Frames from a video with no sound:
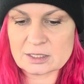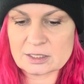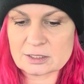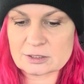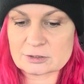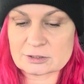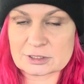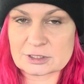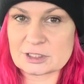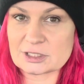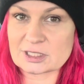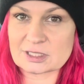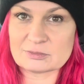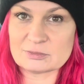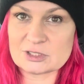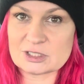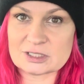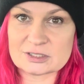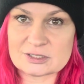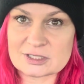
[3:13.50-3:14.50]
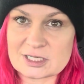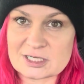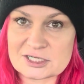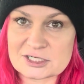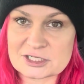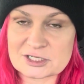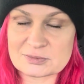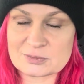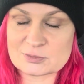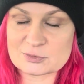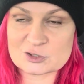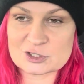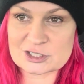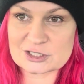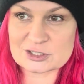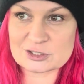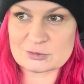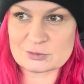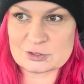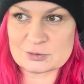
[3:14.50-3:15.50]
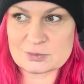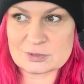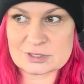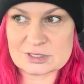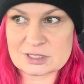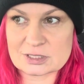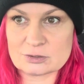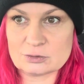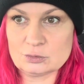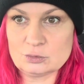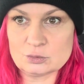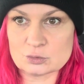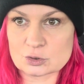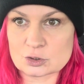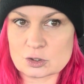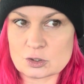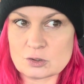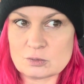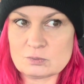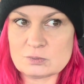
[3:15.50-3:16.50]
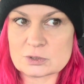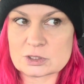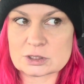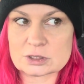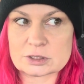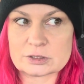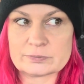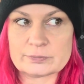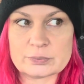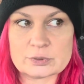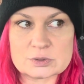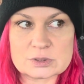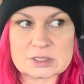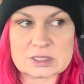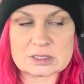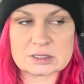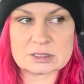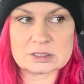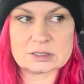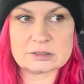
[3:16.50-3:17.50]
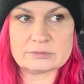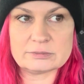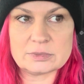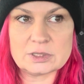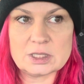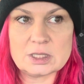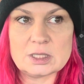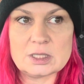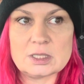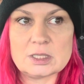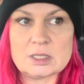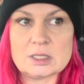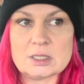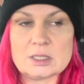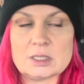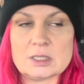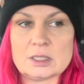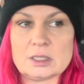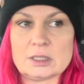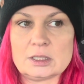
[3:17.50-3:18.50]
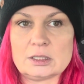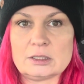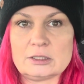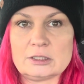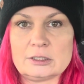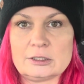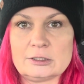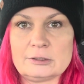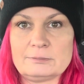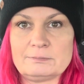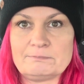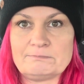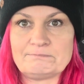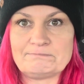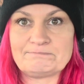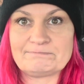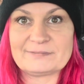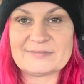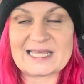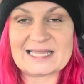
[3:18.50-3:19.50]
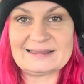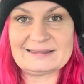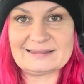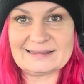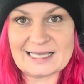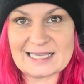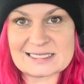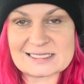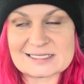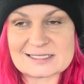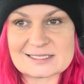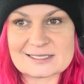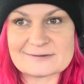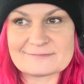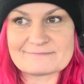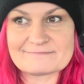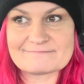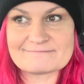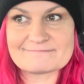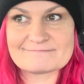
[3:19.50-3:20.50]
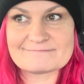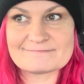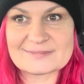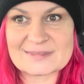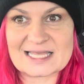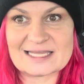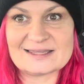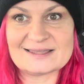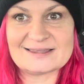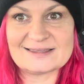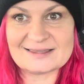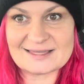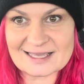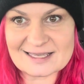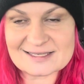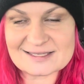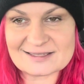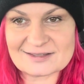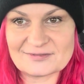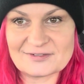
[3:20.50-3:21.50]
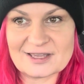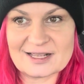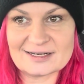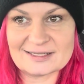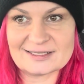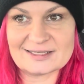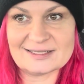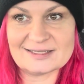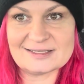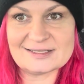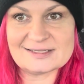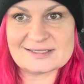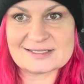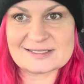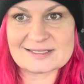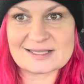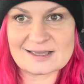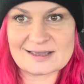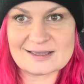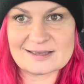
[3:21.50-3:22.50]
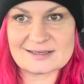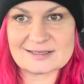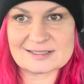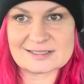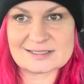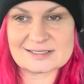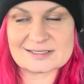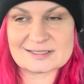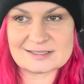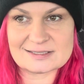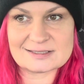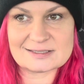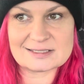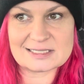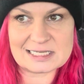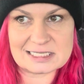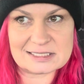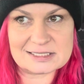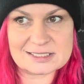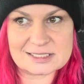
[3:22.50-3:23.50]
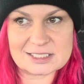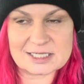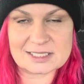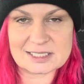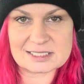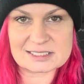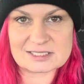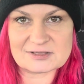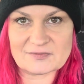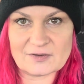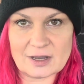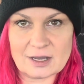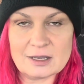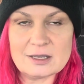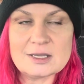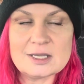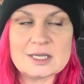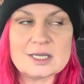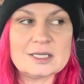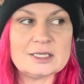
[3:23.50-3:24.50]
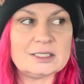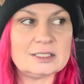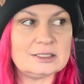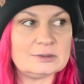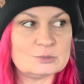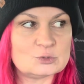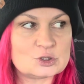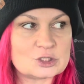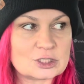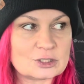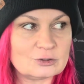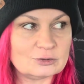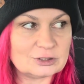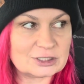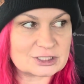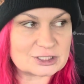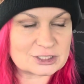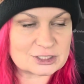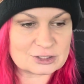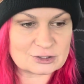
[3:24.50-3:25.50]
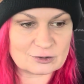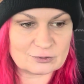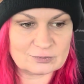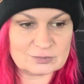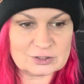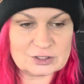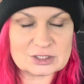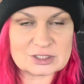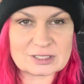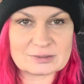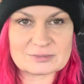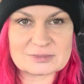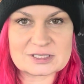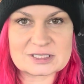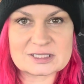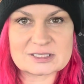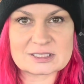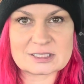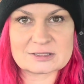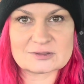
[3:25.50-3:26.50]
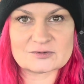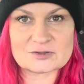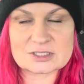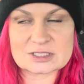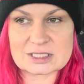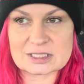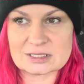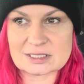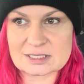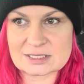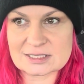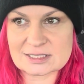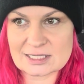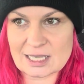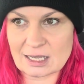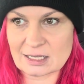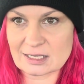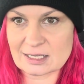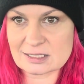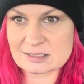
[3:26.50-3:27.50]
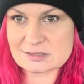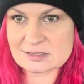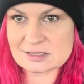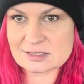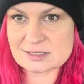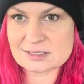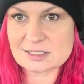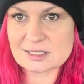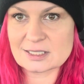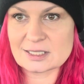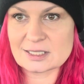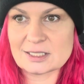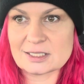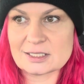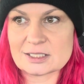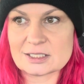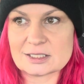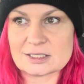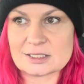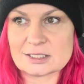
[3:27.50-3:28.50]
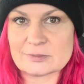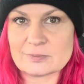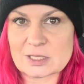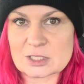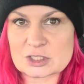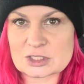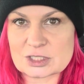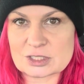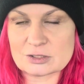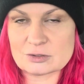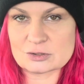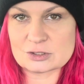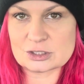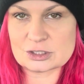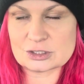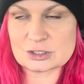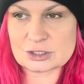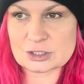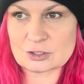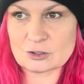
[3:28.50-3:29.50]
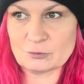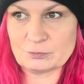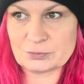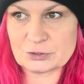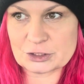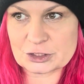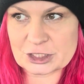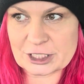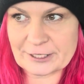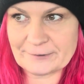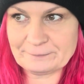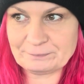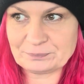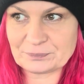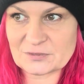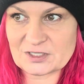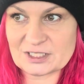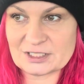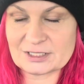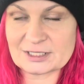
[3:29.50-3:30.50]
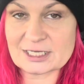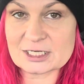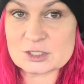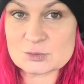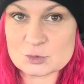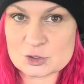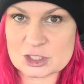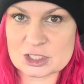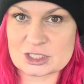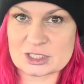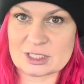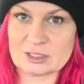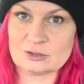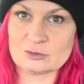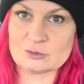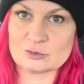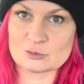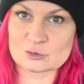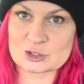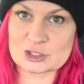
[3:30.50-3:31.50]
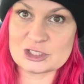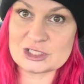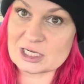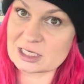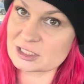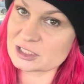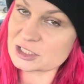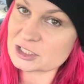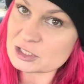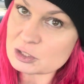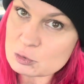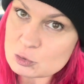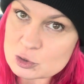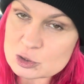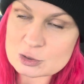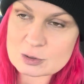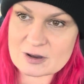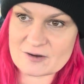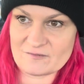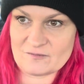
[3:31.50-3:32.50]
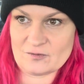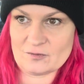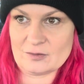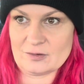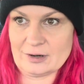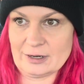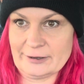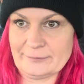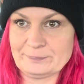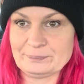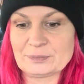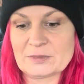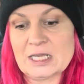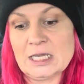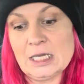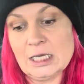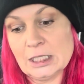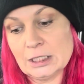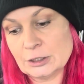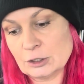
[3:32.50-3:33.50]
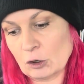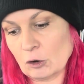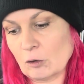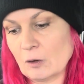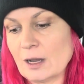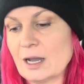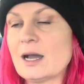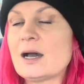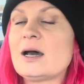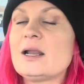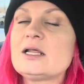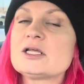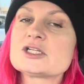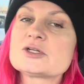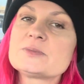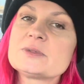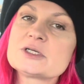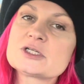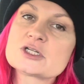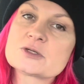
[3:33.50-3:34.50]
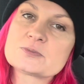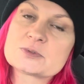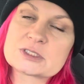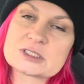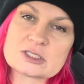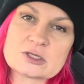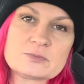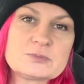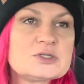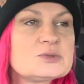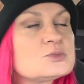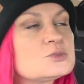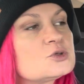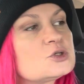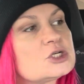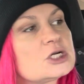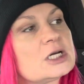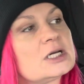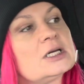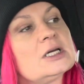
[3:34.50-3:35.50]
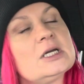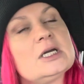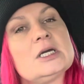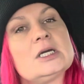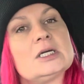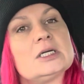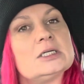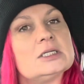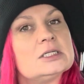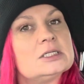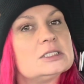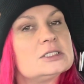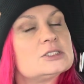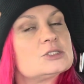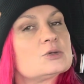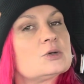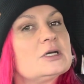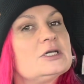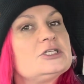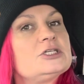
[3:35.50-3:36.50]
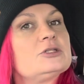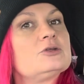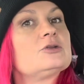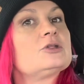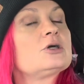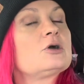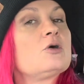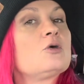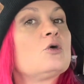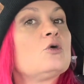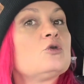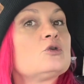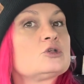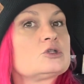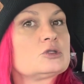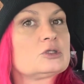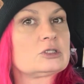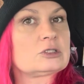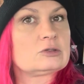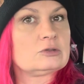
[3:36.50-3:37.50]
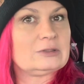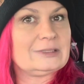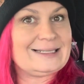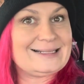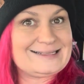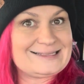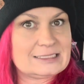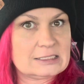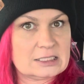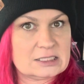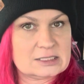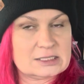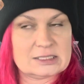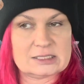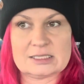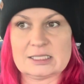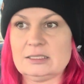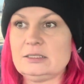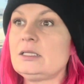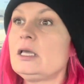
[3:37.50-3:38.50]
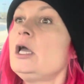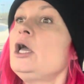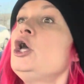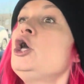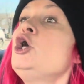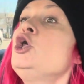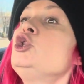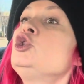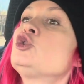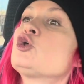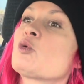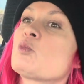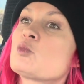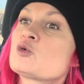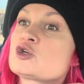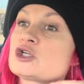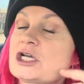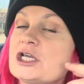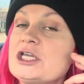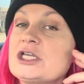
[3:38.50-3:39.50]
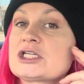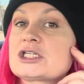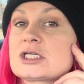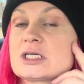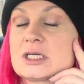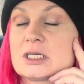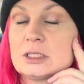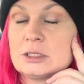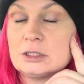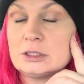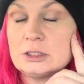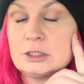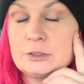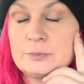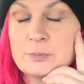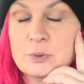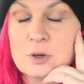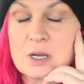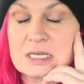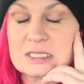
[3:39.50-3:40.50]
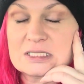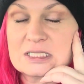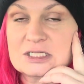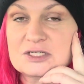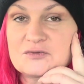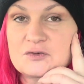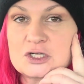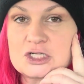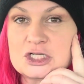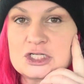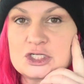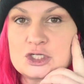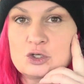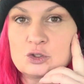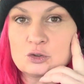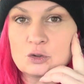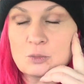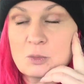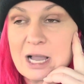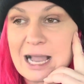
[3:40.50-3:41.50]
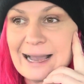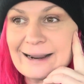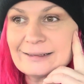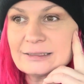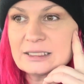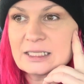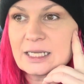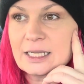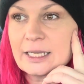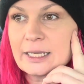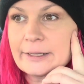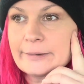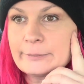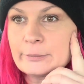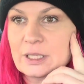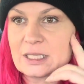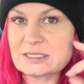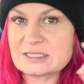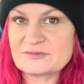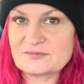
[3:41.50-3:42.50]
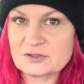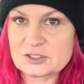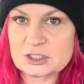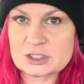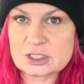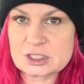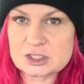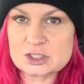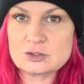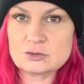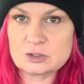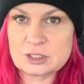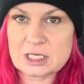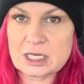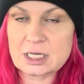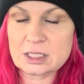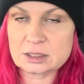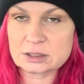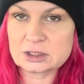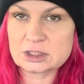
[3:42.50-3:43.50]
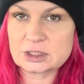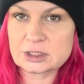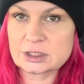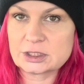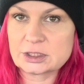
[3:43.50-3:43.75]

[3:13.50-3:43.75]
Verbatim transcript: Słuchajcie, tak myślę, co ja jeszcze muszę zrobić, bo jest tego dużo. E, poza tym e, ten test, ten test wielki z, te, z TIS się nazywa i muszę go też zrobić. Tam jest wszystkie te science, E, chyba 4 godziny się go pisze i też muszę się na to uczyć, a się nie uczyłam w ogóle. No, ale żeby jeszcze przystąpić, muszę, e, słuchajcie, do tego kursu, do tego nursing assistant, to muszę jeszcze e, pokazać właśnie zieloną kartę, bo ja jestem, wiecie, na zielonej karcie